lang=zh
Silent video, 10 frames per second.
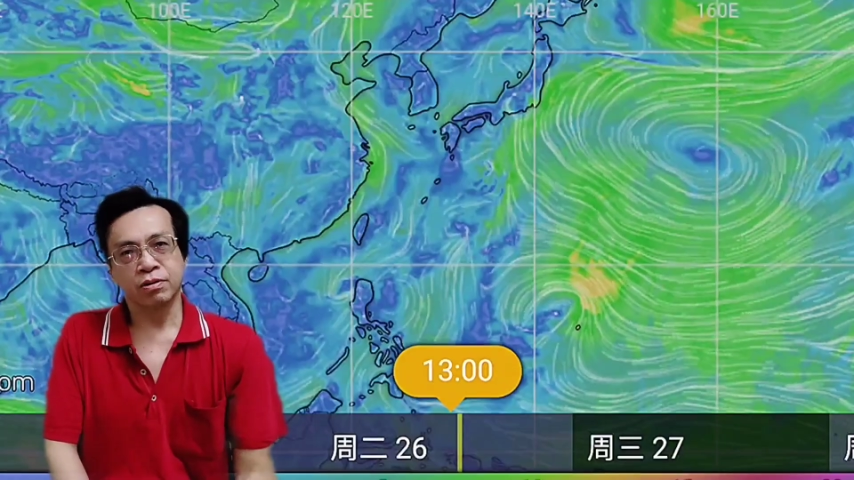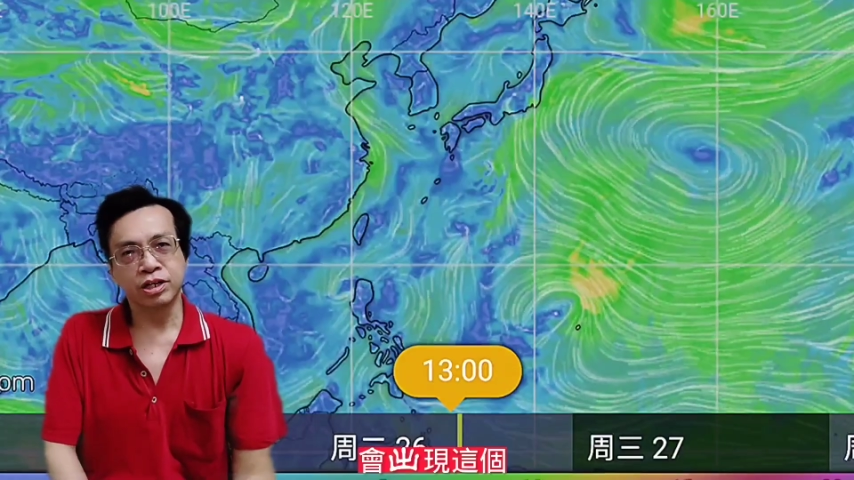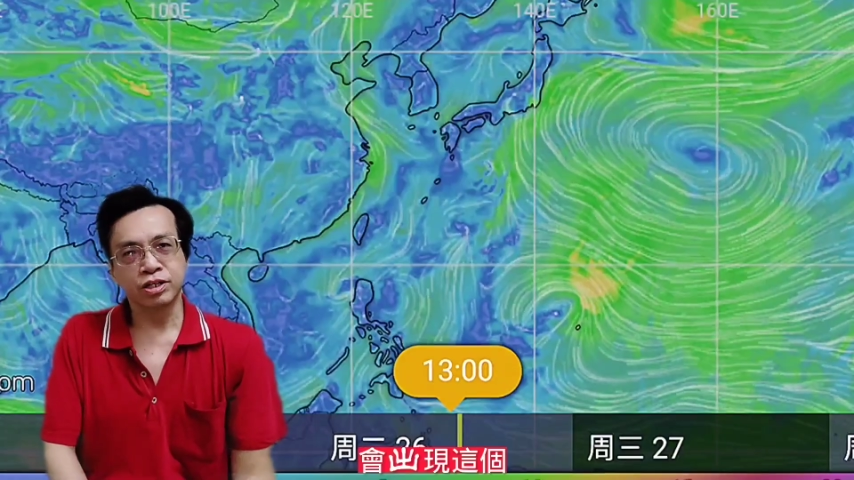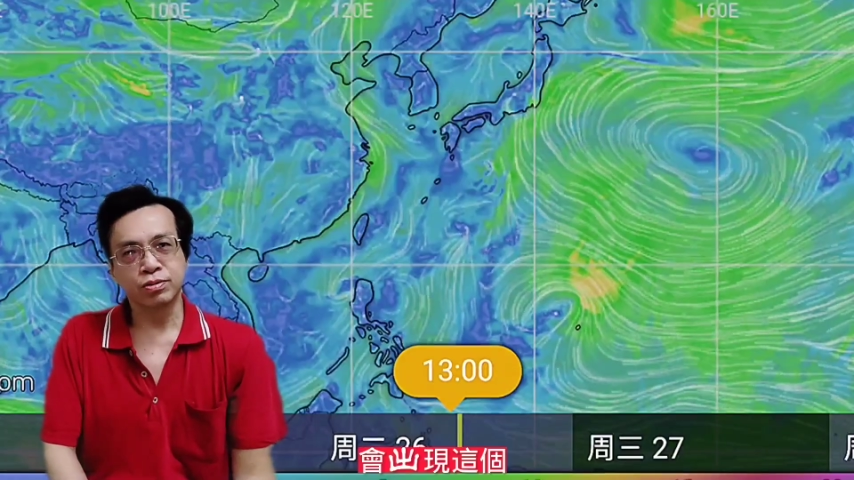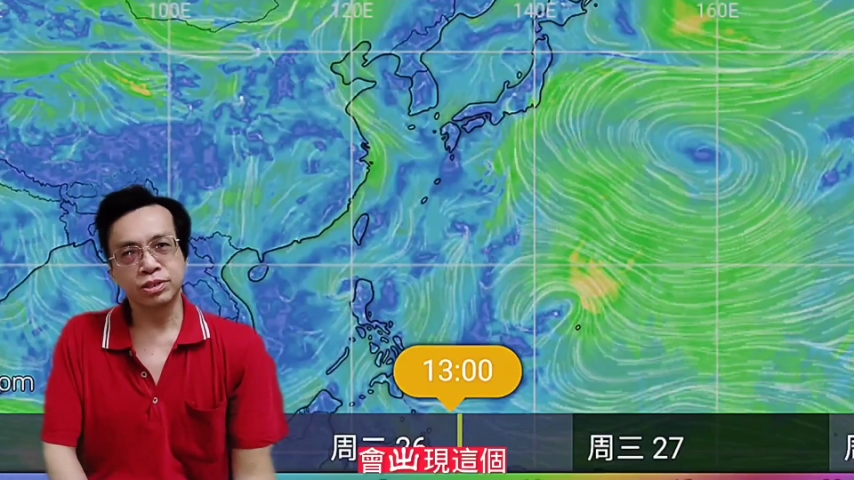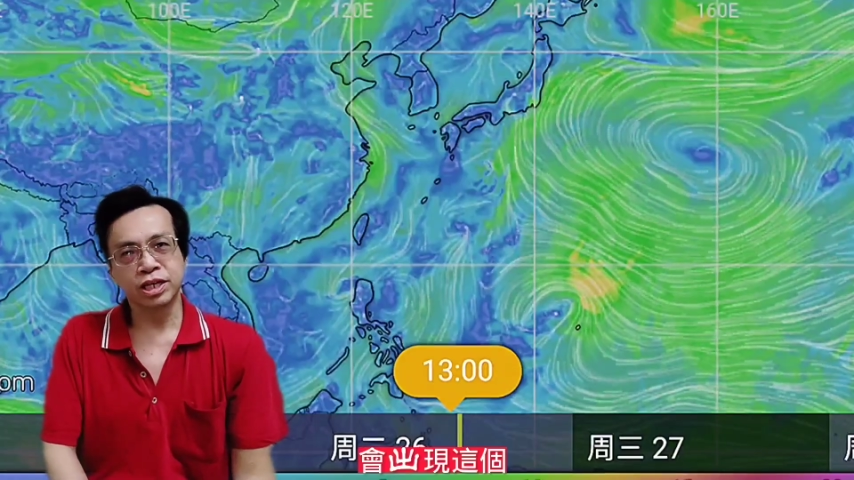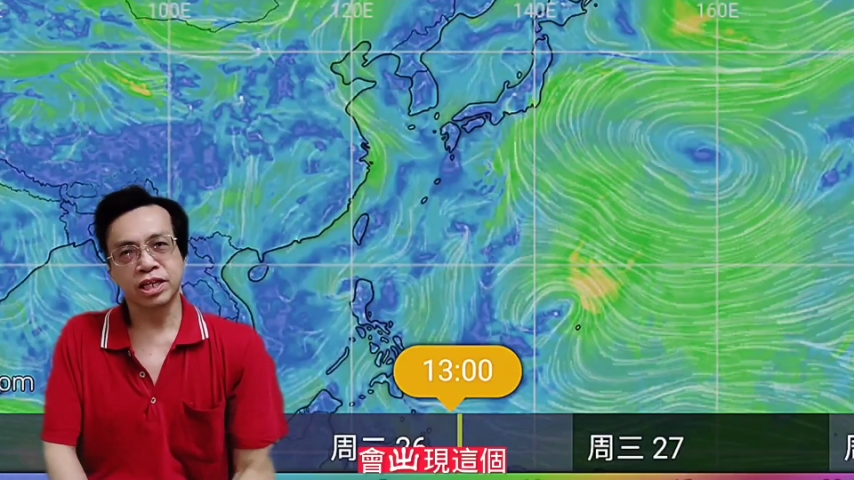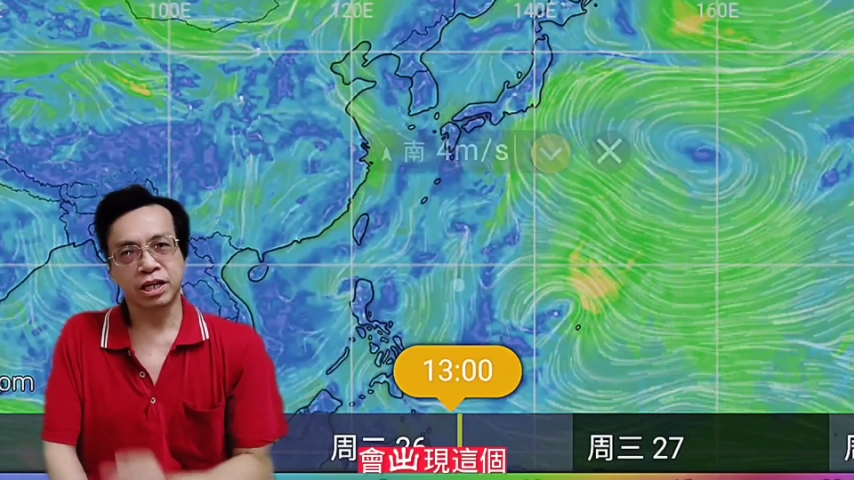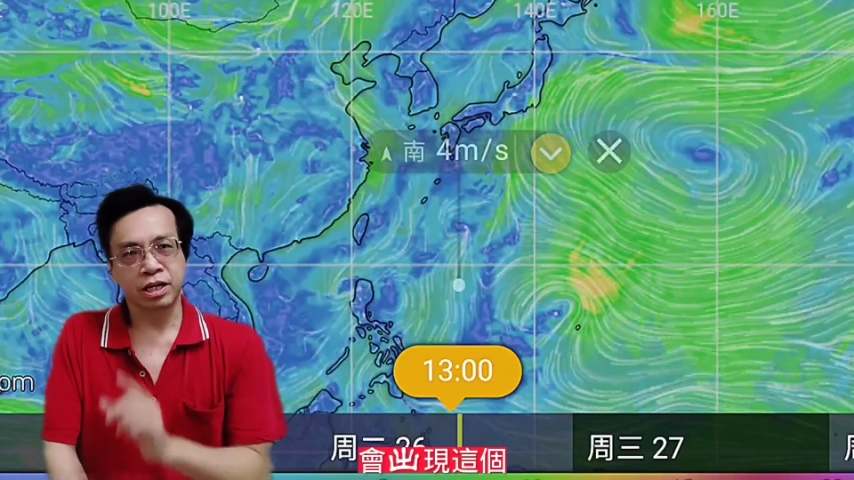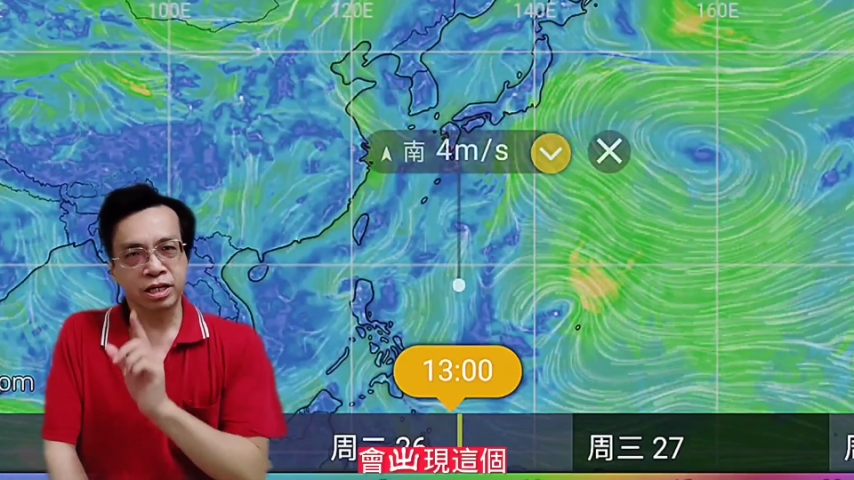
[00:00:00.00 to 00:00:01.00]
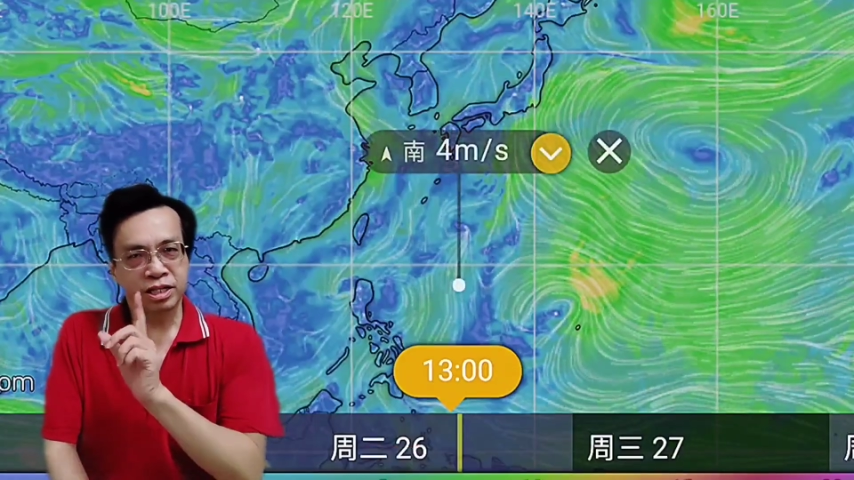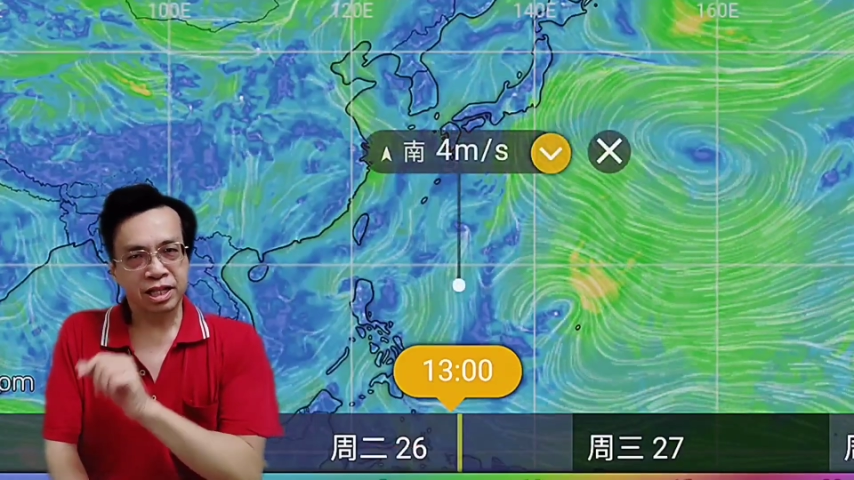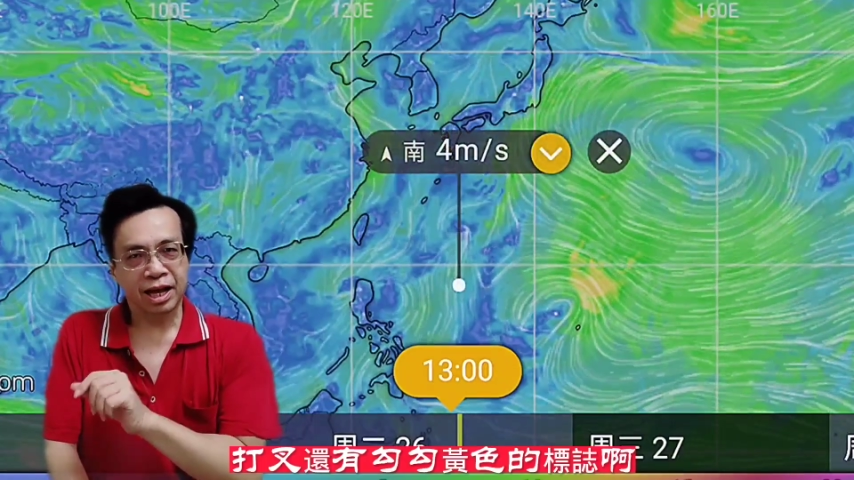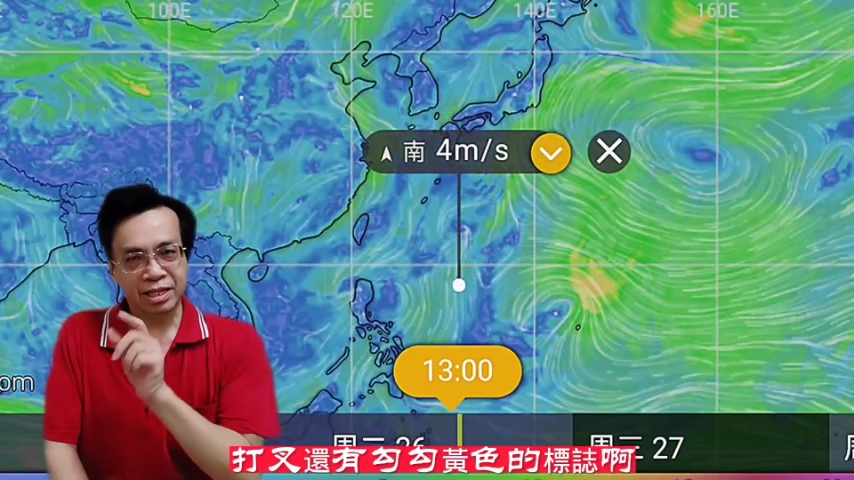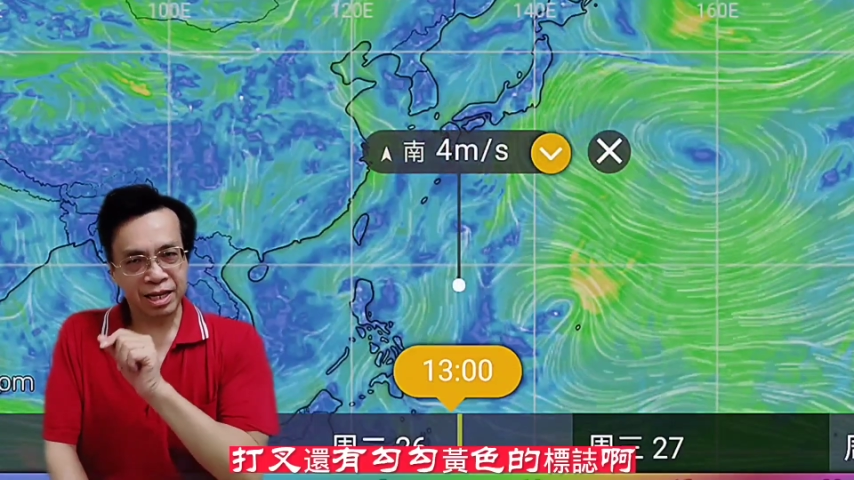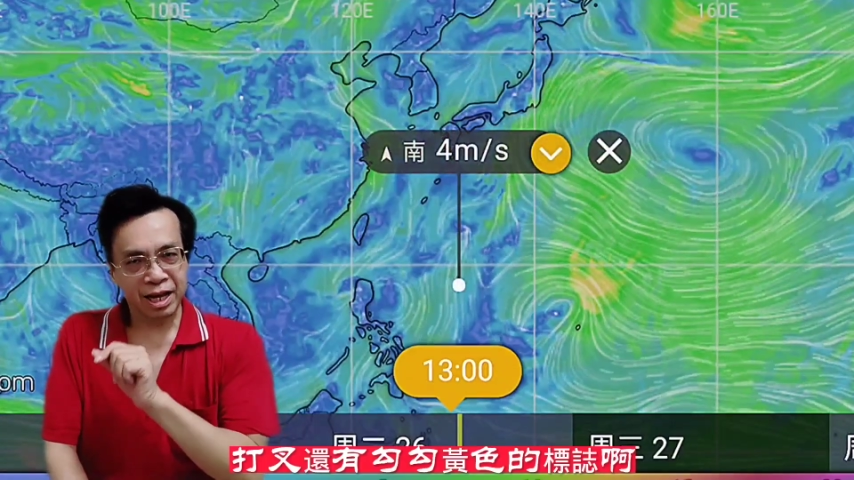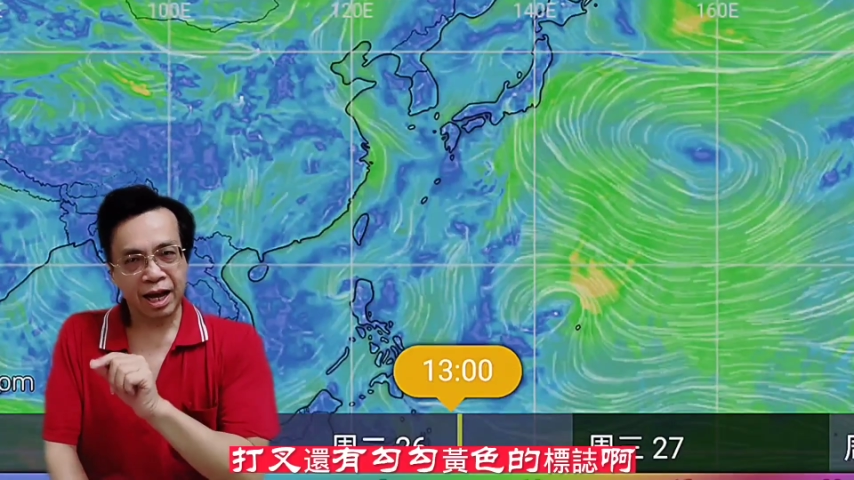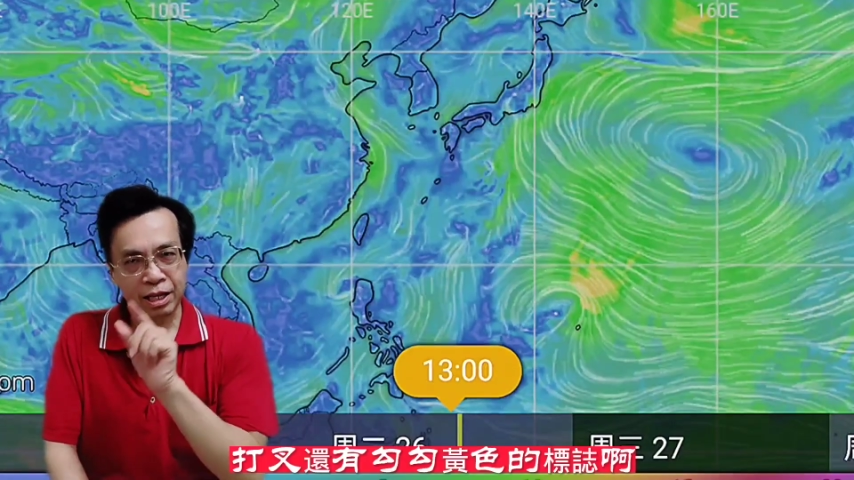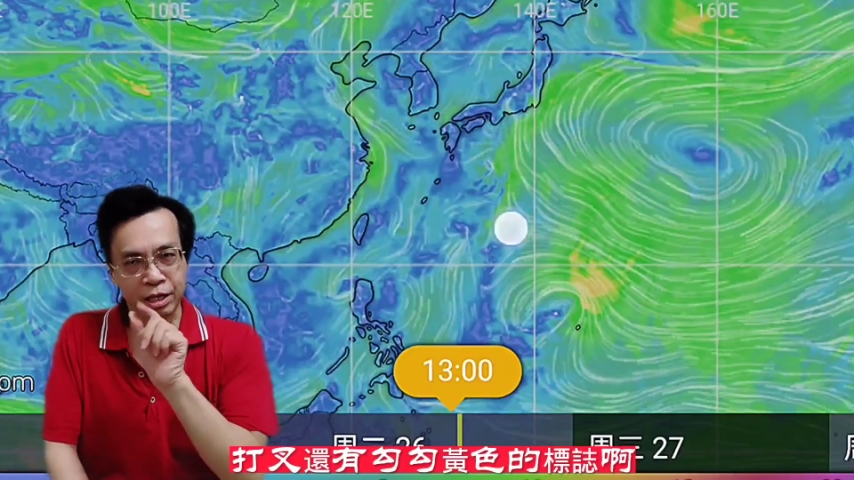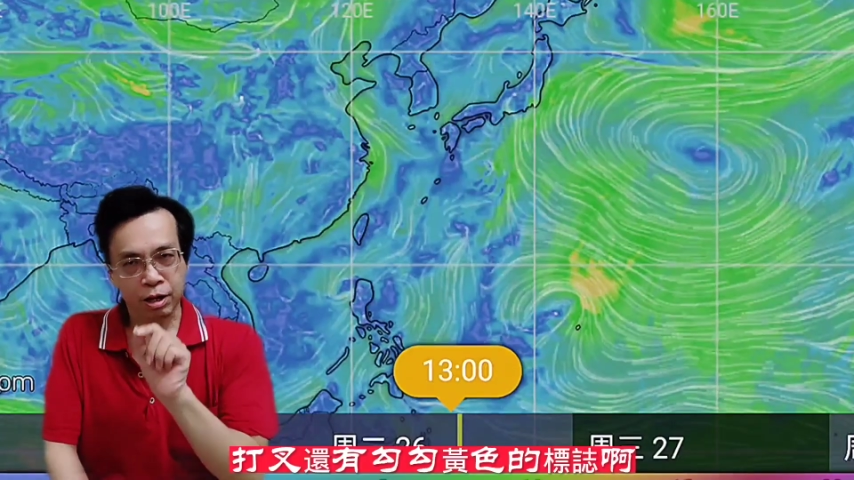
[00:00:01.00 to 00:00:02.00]
会出现这个打叉
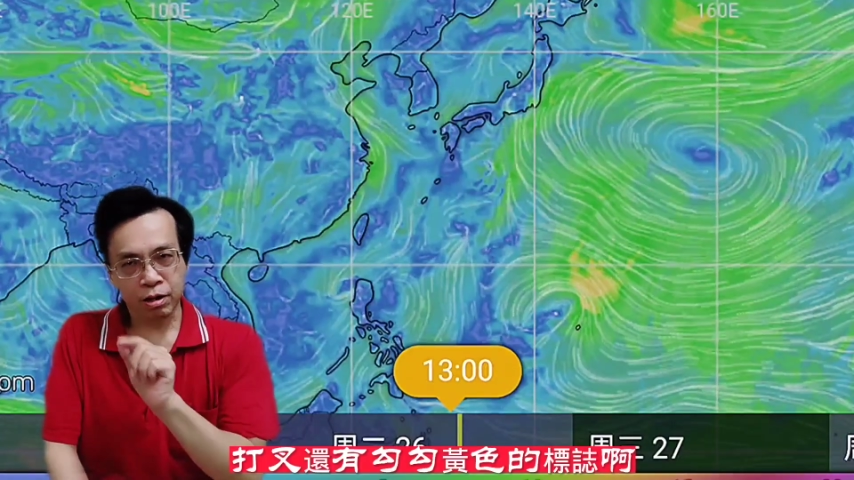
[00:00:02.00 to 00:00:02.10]
还有